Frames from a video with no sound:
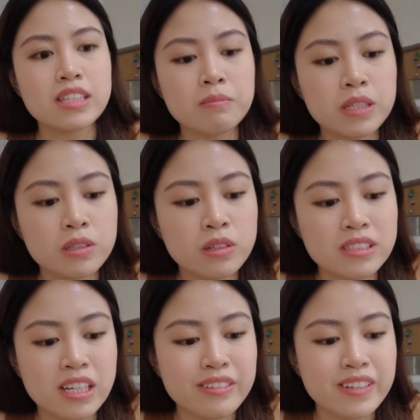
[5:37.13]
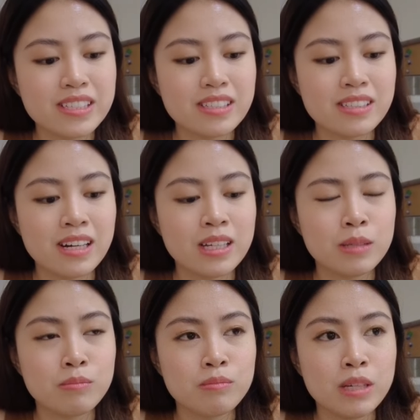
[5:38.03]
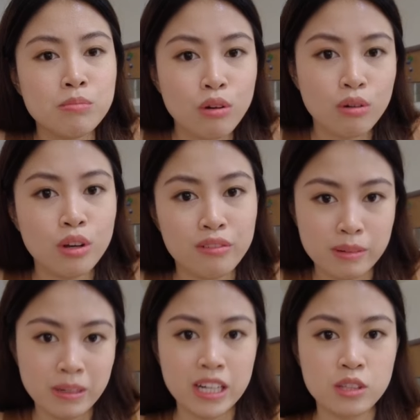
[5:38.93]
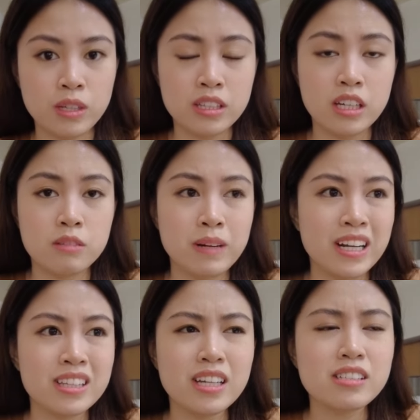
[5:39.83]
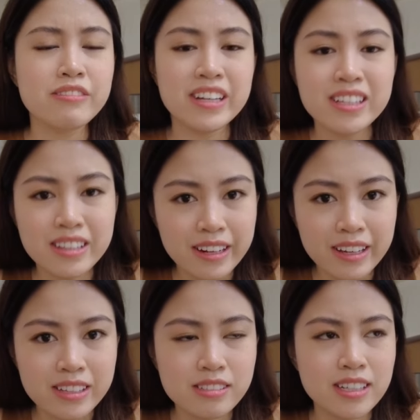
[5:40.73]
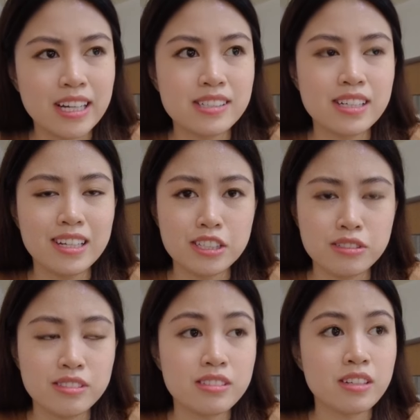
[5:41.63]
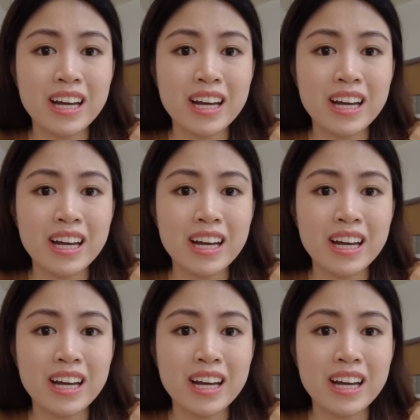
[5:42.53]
Sabi ko, safest na i-book ko yung February 28 para in case of any delays or cancellations,